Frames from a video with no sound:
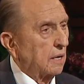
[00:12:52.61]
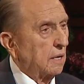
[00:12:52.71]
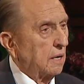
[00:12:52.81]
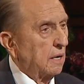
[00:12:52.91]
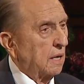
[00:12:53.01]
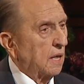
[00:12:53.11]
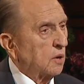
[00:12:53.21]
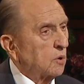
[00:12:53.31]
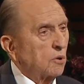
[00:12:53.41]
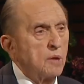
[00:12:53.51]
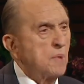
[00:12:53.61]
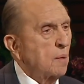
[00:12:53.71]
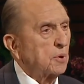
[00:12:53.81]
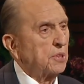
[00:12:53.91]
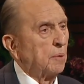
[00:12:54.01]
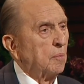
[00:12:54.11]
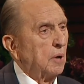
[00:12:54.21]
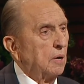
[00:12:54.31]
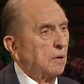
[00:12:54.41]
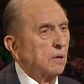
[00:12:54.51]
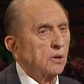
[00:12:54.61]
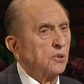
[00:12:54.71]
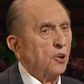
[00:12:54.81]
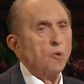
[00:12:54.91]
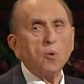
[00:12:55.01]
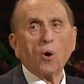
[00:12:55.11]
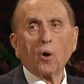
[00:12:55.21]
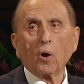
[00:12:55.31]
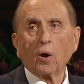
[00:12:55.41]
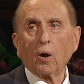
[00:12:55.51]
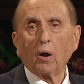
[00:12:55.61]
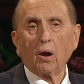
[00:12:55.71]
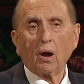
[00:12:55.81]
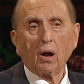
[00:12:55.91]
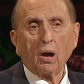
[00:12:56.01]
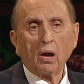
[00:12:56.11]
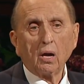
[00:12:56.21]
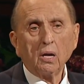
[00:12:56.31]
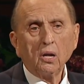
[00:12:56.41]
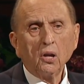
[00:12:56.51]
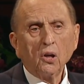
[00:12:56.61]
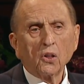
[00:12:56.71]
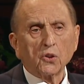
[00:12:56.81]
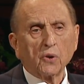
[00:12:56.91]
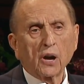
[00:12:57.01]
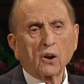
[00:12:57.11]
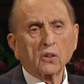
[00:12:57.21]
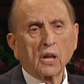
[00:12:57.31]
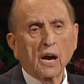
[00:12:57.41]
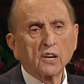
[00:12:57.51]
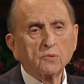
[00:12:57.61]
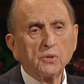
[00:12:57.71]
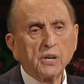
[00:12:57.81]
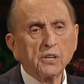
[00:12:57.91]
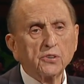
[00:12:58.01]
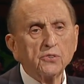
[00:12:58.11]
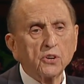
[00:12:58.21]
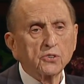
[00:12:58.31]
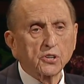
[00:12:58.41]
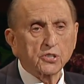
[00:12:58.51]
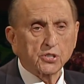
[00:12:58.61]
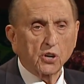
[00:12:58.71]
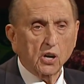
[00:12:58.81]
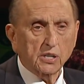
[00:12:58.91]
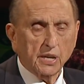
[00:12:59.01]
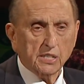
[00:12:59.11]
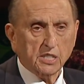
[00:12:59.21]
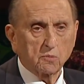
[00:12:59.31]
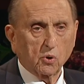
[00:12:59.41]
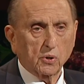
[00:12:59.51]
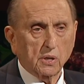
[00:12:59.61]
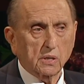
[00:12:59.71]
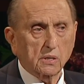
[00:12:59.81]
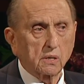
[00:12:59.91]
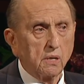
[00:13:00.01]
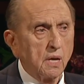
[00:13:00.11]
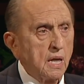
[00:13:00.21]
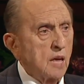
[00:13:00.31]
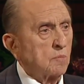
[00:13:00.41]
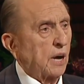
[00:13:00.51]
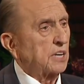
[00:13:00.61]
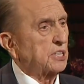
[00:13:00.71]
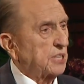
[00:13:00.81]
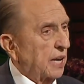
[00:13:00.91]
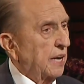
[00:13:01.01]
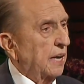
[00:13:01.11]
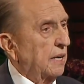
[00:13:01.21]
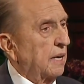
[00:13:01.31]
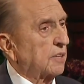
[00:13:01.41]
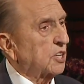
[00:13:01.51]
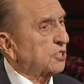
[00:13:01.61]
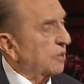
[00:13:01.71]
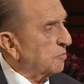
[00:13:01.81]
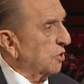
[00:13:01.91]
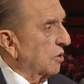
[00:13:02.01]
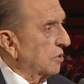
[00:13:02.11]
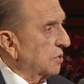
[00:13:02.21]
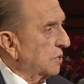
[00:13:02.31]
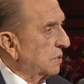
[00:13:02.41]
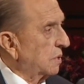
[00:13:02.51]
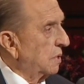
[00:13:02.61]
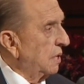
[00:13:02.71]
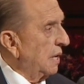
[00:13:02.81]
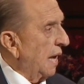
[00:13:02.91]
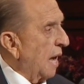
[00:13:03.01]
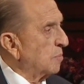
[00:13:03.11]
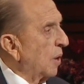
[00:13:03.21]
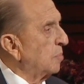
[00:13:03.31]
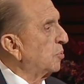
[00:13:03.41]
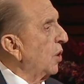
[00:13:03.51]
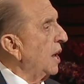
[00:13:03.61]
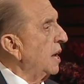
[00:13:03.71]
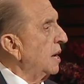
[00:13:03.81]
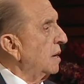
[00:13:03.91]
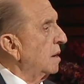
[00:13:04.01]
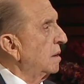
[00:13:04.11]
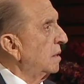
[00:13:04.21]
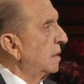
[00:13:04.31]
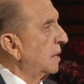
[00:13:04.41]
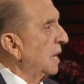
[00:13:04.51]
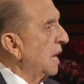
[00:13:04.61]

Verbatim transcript: 我不再纪念这些罪了。”我们这辈子都需要借着研读经文、祈祷。并且沉思耶稣基督的